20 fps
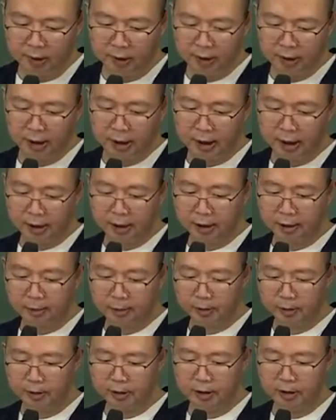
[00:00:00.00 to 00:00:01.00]

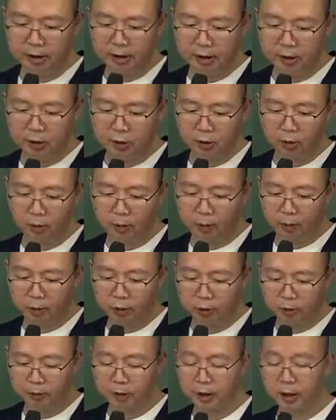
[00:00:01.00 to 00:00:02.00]
이행강제금은 그의의 정도만
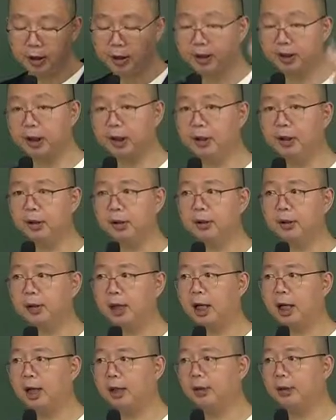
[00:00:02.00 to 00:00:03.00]
보시면 되는데, 어,
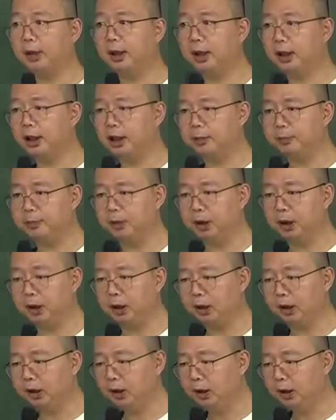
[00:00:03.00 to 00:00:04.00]
아까도 얘기했다시피
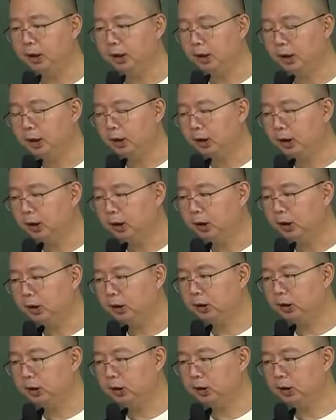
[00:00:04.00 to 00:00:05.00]

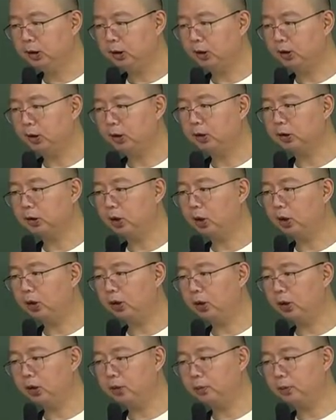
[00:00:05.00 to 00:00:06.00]
그 어떤
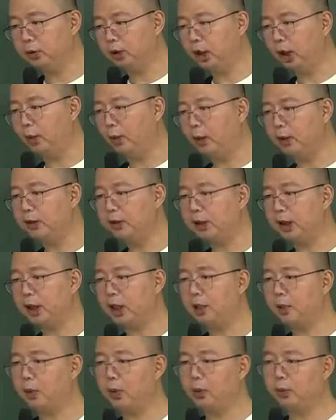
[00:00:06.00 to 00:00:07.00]
철거 의무나 원상
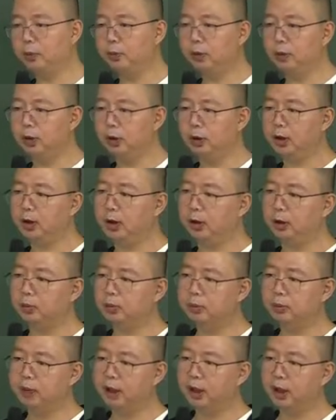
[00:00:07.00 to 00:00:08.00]
회복 의무를
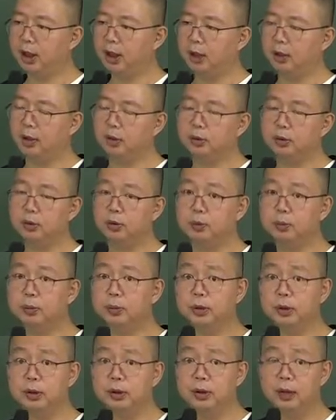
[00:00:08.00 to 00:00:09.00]
불행한
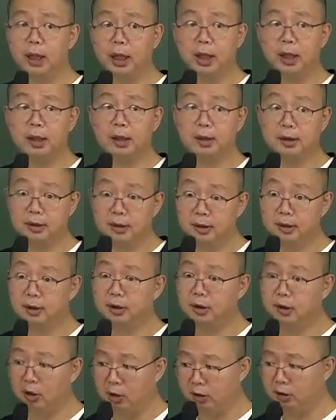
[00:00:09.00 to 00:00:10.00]
건축물의
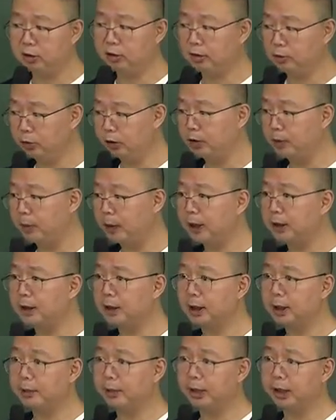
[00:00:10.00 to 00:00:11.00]
그 의무 위반한
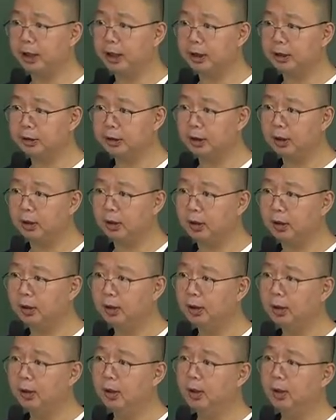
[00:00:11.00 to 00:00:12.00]
사람에 대해서
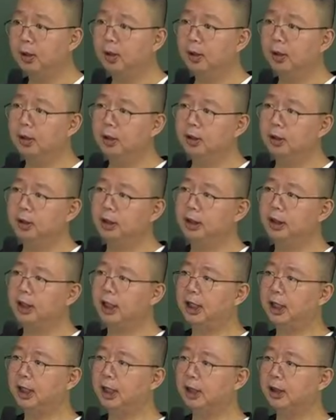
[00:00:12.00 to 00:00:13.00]

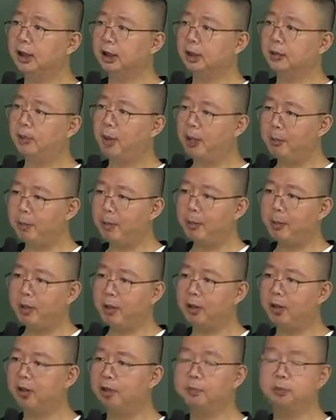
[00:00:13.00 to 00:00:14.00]
이행강제금 800만
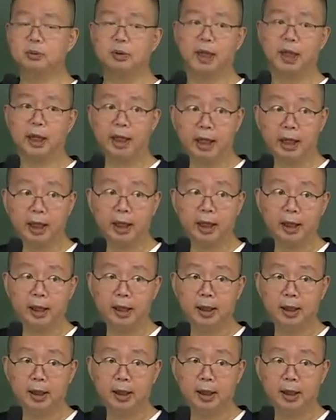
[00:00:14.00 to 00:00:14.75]
원을 부과해.